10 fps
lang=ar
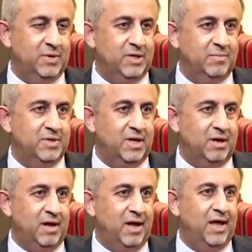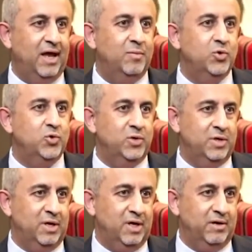بتلقاها
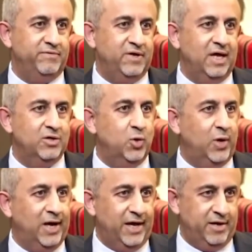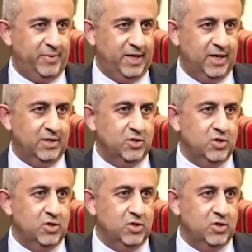المدن في الدول العربيه